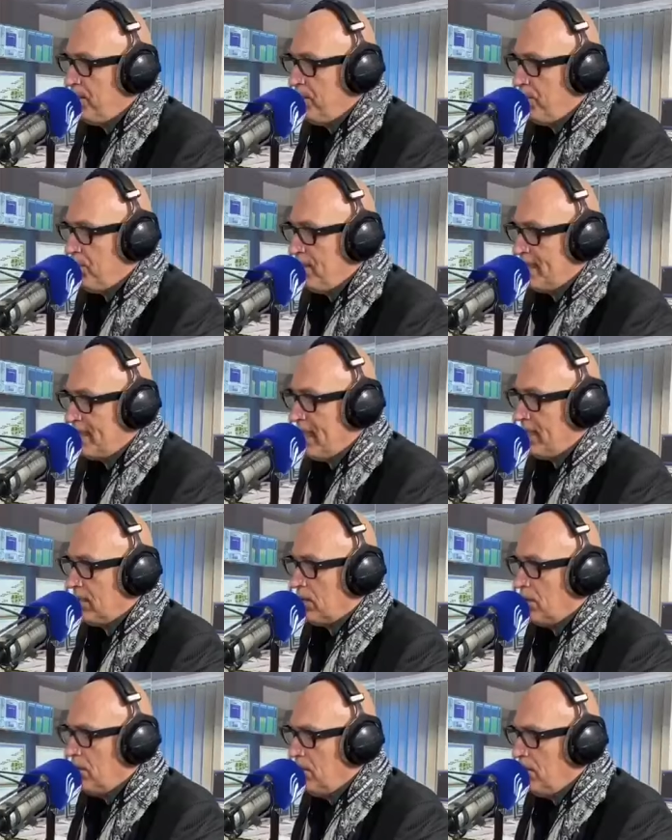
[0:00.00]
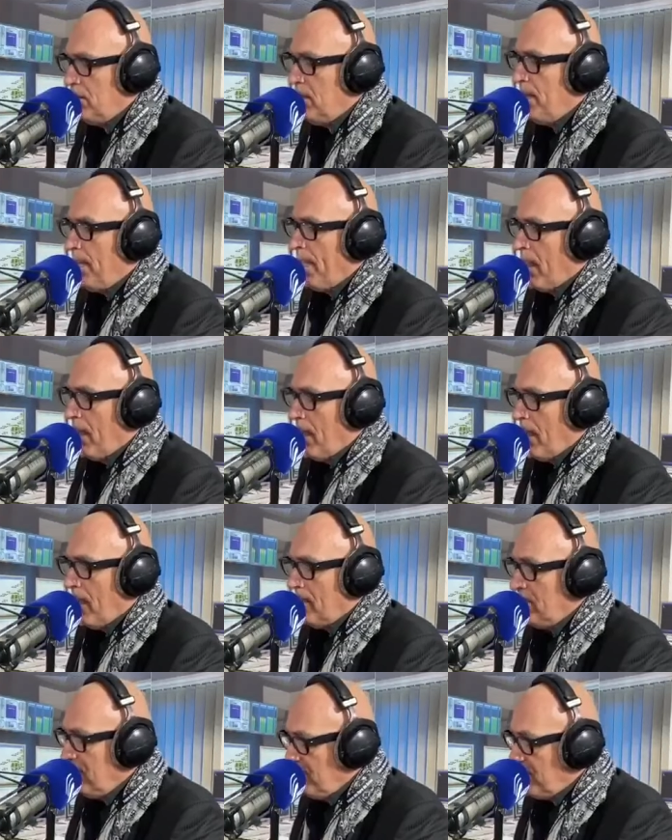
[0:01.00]
qui puisse être lu
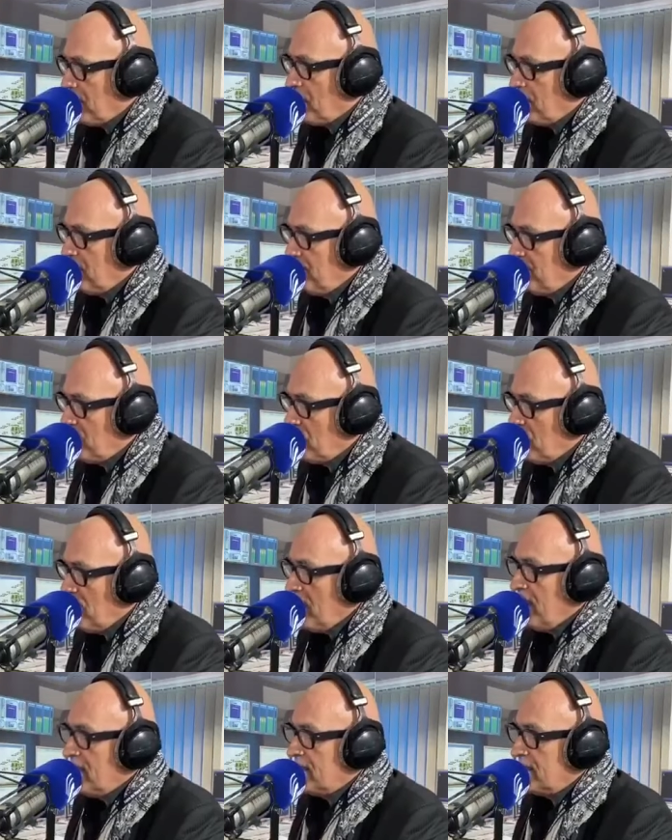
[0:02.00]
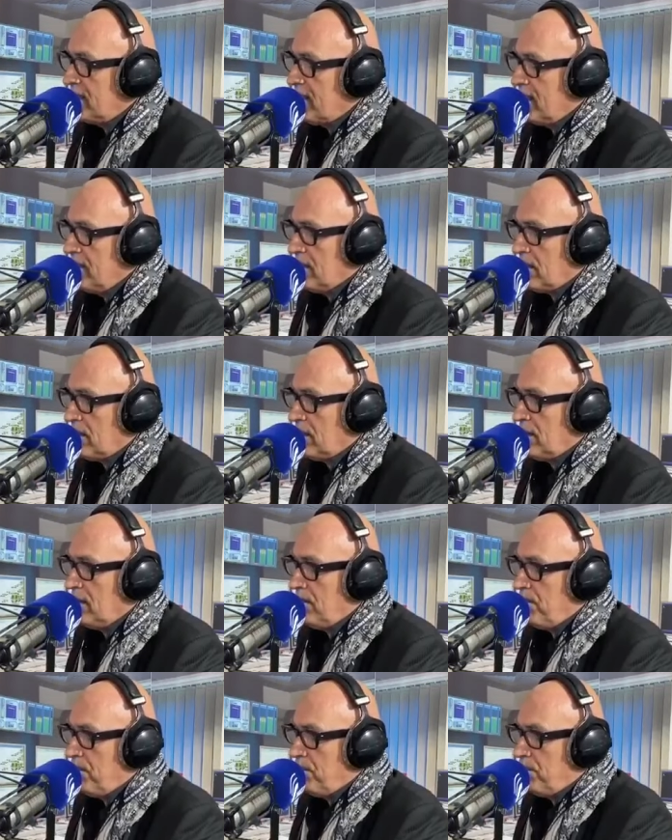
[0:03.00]
à différents niveaux, c'est-à-dire qu'il
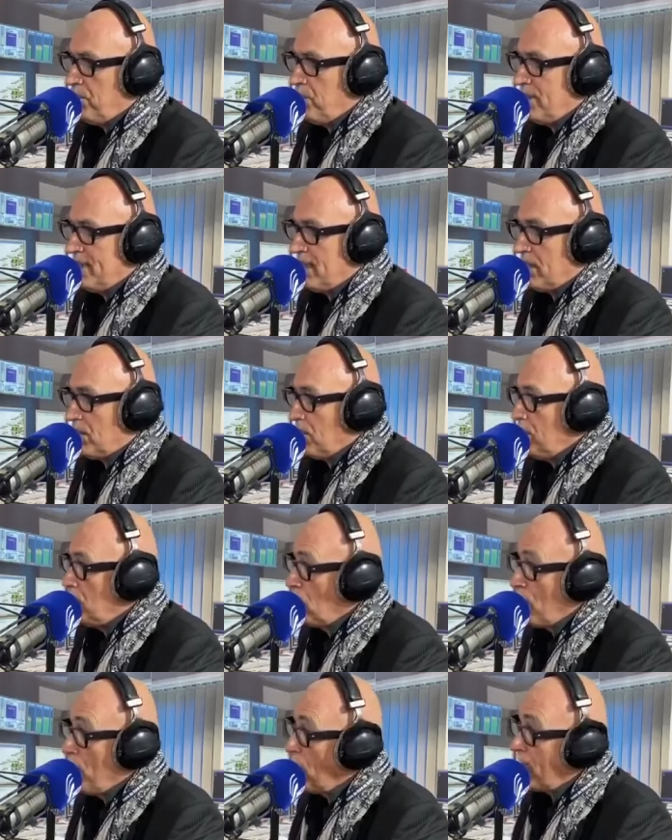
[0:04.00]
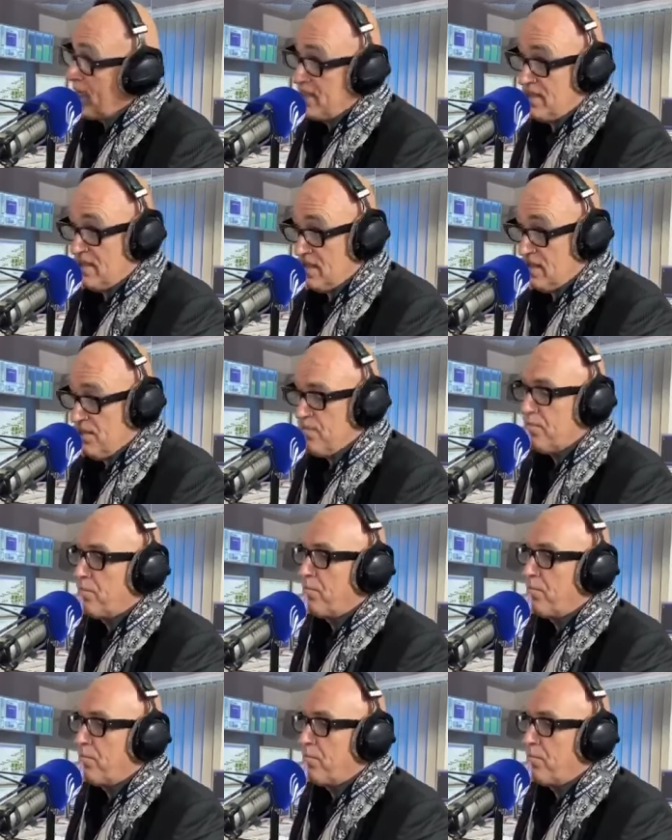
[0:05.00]
puisse être lu comme un récit,